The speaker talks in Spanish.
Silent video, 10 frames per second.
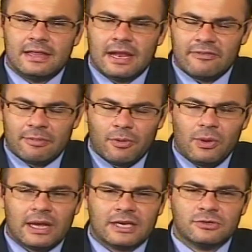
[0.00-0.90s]
de la
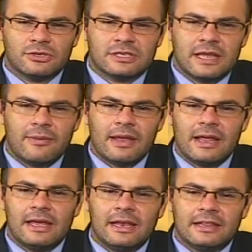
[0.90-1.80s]
República. Esto es TV
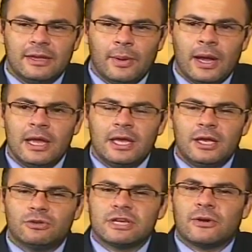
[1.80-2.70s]
Legislativa
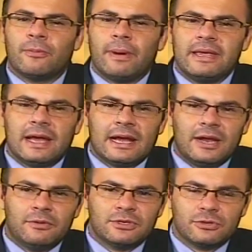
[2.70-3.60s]
y nos acompaña acá
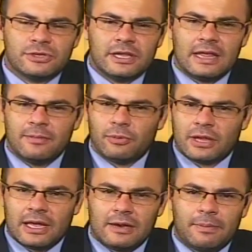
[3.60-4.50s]
en nuestro set la
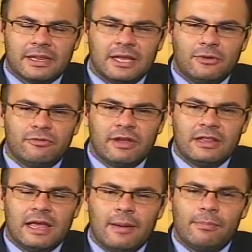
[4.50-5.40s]
diputada del Partido
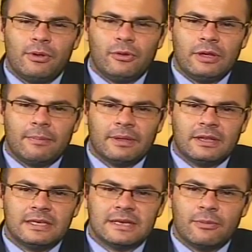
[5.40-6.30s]
Frente Amplio, doña
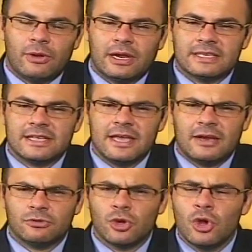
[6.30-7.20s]
Patricia Mora
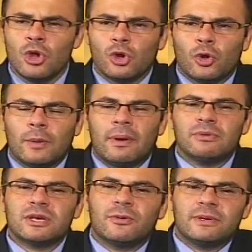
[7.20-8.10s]
Castellanos, con quien
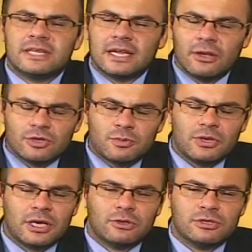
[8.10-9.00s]
vamos a conversar de dos
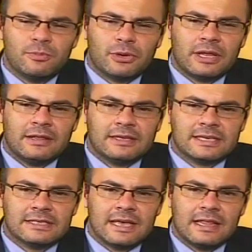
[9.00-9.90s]
proyectos
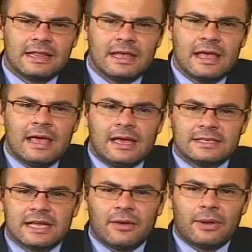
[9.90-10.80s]
importantes que se han
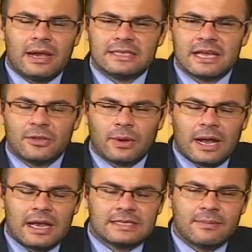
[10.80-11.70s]
estado analizando
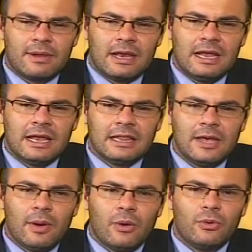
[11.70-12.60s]
acá en la Asamblea
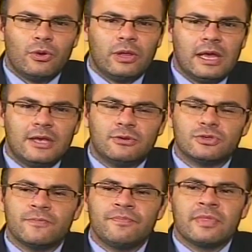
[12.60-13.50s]
Legislativa. Uno de
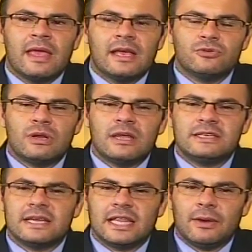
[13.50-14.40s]
ellos es una
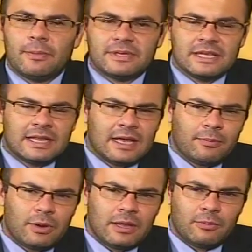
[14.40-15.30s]
iniciativa
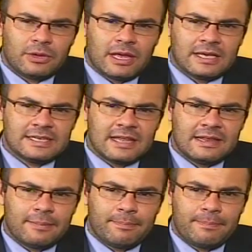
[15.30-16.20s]
presentada por la diputada
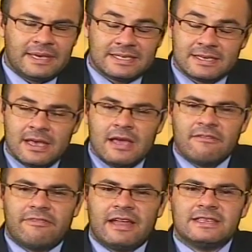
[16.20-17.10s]
Sandra Piz
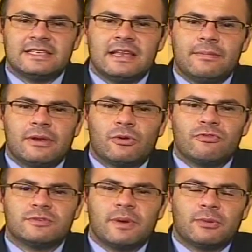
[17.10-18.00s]
Ben Silver
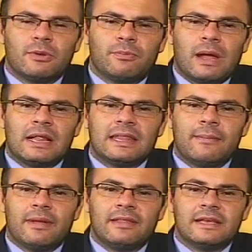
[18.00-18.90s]
con respecto al
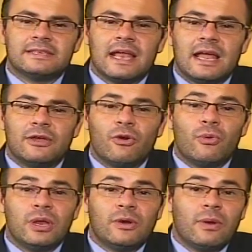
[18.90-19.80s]
tema de salario
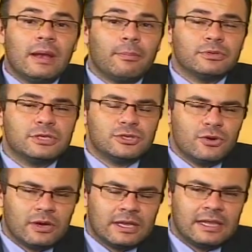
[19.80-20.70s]
único y la
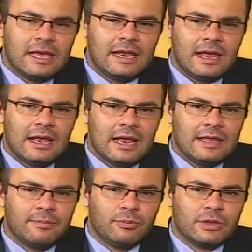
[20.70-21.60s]
posición que tiene
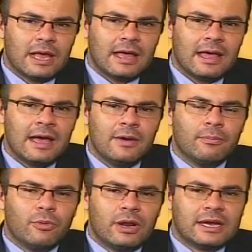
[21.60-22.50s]
la diputada
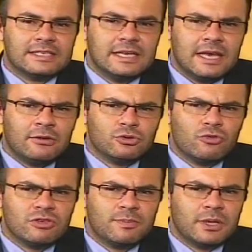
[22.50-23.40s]
Mora Castellanos
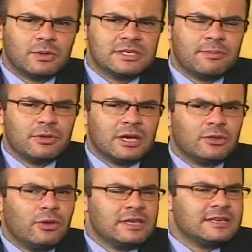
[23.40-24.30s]
con respecto a este
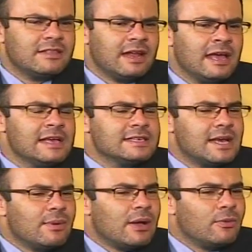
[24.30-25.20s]
proyecto. Doña Sandra,
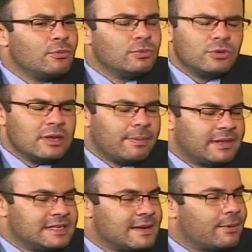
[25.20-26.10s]
se ha hablado, doña
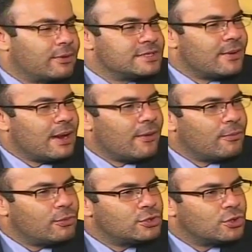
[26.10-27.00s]
Patricia, perdón, se ha
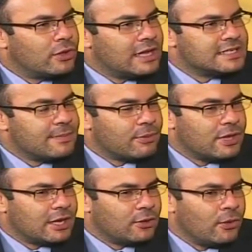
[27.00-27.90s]
hablado mucho de este
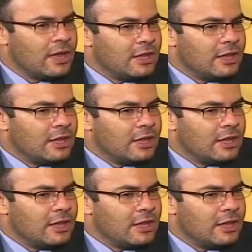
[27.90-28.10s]
proyecto,